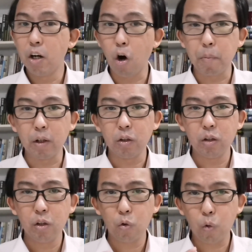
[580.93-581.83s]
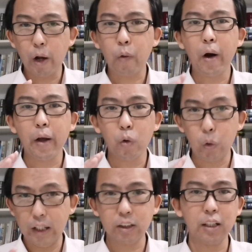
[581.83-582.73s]
让我们快快
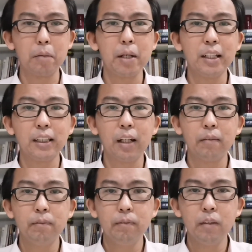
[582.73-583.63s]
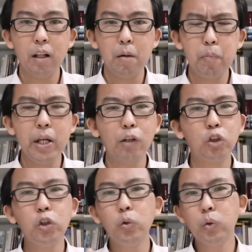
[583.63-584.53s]
回到神的面前，不要
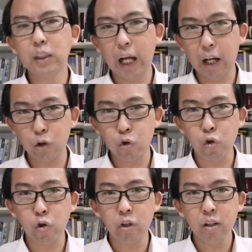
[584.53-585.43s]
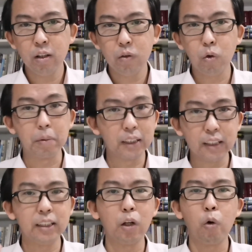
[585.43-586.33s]
纠缠于我们
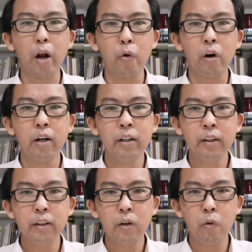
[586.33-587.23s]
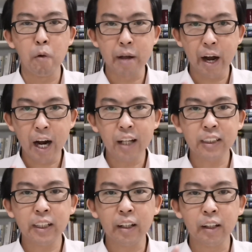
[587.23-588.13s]
自己的软弱，我们要看
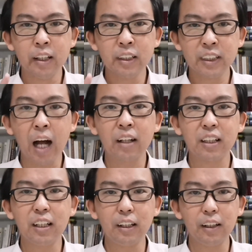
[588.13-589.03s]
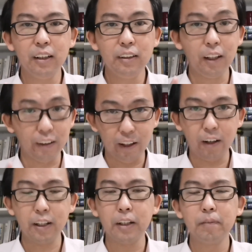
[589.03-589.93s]
见上帝的
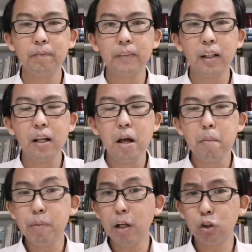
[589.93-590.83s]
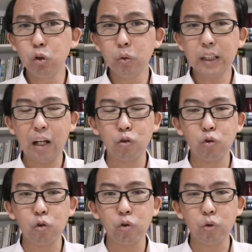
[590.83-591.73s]
能力；不要纠
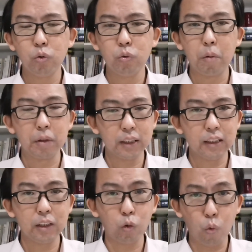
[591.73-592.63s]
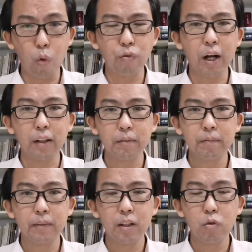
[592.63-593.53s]
缠于我们自己的过犯，
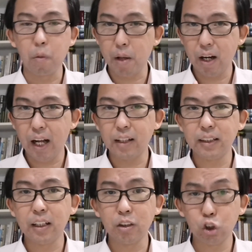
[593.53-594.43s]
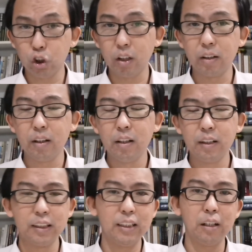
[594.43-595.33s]
我们要看见神
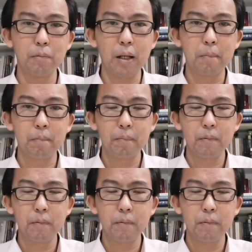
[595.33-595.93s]
的赦免。